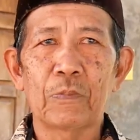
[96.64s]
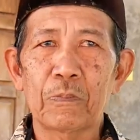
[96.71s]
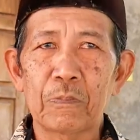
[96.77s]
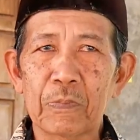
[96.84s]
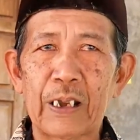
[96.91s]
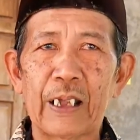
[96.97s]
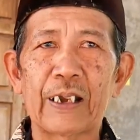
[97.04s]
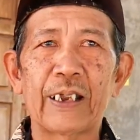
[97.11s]

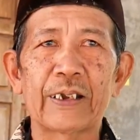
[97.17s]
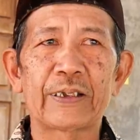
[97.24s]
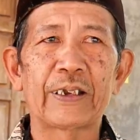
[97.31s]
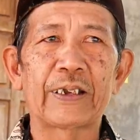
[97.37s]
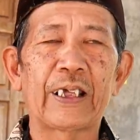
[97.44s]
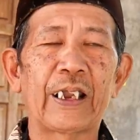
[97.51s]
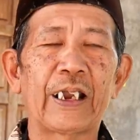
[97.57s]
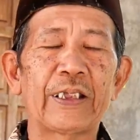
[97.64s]
Karena
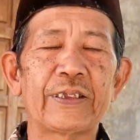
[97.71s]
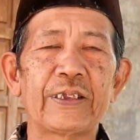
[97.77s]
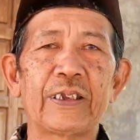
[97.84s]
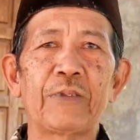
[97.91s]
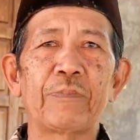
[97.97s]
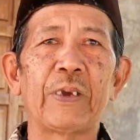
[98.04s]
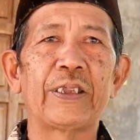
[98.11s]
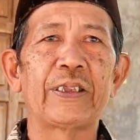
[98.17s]
daerah ini
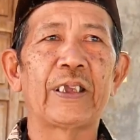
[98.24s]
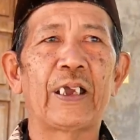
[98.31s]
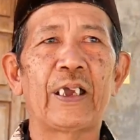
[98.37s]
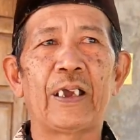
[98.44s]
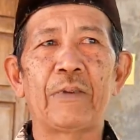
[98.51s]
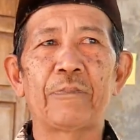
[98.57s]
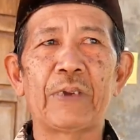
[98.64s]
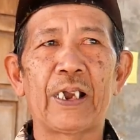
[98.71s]

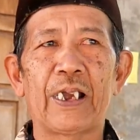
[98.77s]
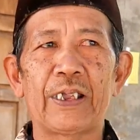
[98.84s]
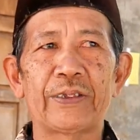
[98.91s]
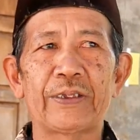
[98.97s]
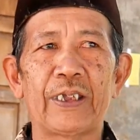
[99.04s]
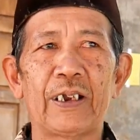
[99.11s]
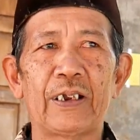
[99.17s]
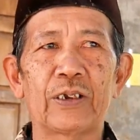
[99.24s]
banyak
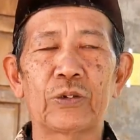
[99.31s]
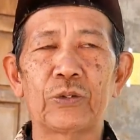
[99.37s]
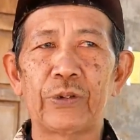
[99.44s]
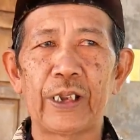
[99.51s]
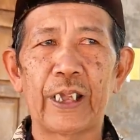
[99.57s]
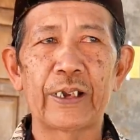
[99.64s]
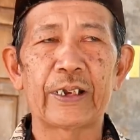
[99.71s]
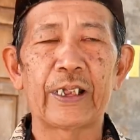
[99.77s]
penghasil
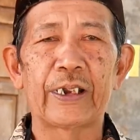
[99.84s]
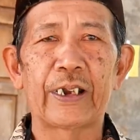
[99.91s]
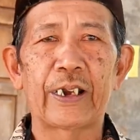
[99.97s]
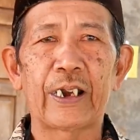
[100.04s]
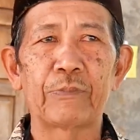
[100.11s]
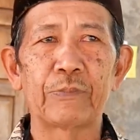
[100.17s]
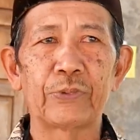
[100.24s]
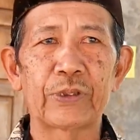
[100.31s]
durian dan
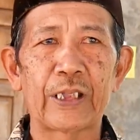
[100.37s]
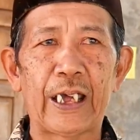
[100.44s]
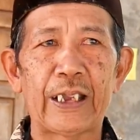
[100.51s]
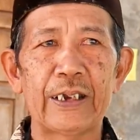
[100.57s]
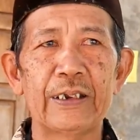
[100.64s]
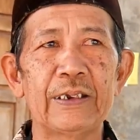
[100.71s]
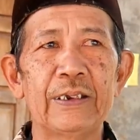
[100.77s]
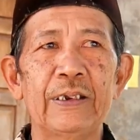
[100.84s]
rambutan
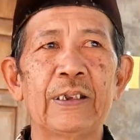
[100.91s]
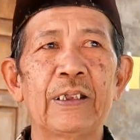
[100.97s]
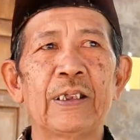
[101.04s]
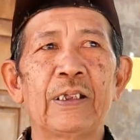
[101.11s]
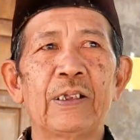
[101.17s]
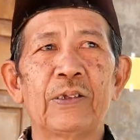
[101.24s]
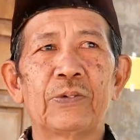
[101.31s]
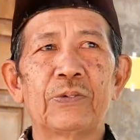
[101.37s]

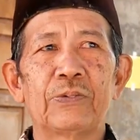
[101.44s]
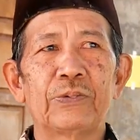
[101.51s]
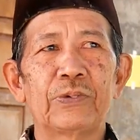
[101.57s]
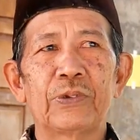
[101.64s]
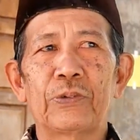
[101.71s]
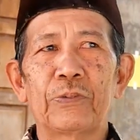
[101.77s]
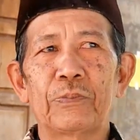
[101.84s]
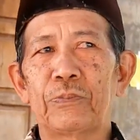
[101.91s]

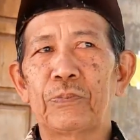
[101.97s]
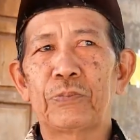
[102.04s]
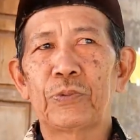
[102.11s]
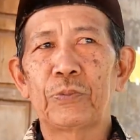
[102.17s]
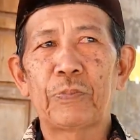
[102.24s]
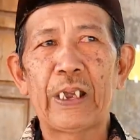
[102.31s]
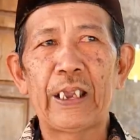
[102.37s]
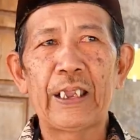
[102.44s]
untuk
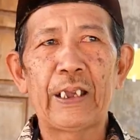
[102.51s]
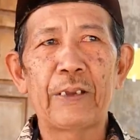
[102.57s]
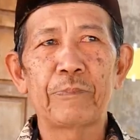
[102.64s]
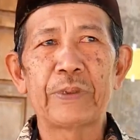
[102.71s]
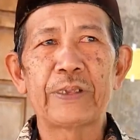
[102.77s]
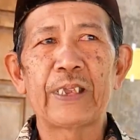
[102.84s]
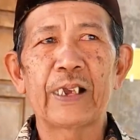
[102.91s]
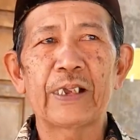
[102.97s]
supaya
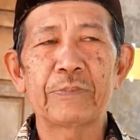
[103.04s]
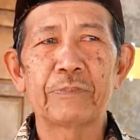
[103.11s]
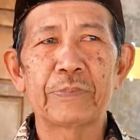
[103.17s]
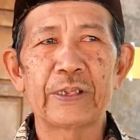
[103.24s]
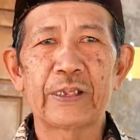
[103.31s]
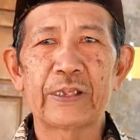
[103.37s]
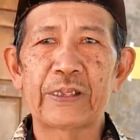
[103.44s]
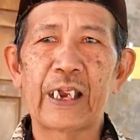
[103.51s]
bisa
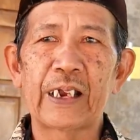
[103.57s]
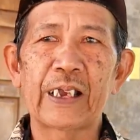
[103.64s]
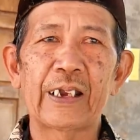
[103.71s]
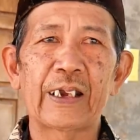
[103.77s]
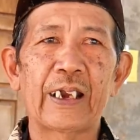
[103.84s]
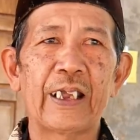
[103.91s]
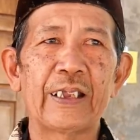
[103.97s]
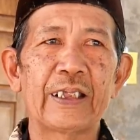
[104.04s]
mensejahterakan
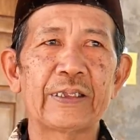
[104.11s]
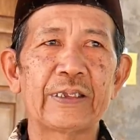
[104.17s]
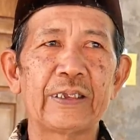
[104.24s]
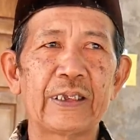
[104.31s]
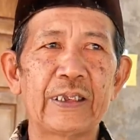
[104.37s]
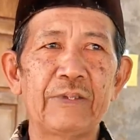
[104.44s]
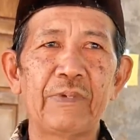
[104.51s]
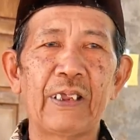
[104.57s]
rakyat
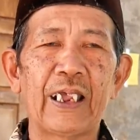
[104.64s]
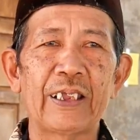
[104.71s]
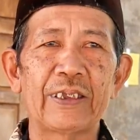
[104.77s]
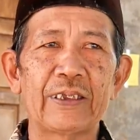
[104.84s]
ini, wilayah